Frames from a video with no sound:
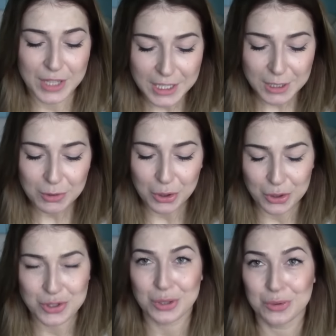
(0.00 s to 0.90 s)
takim
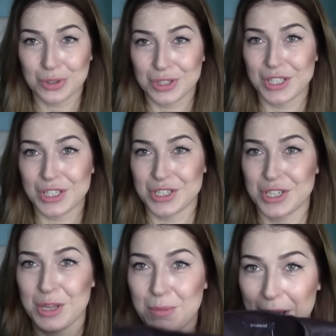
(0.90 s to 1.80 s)
kolorze kurtki jeszcze
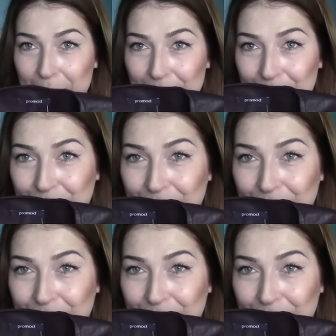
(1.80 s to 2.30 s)
nie miałam.